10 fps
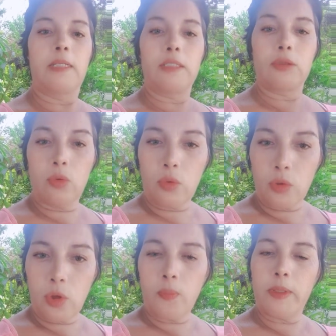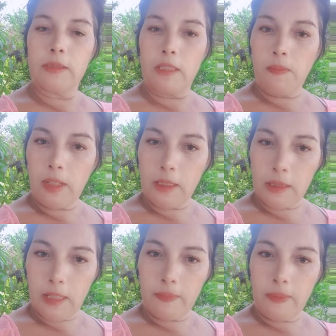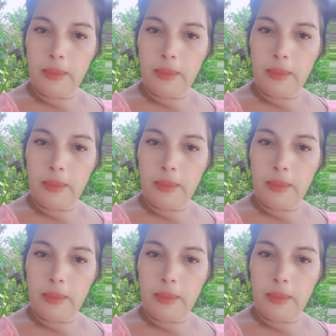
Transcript: estudio, vestimenta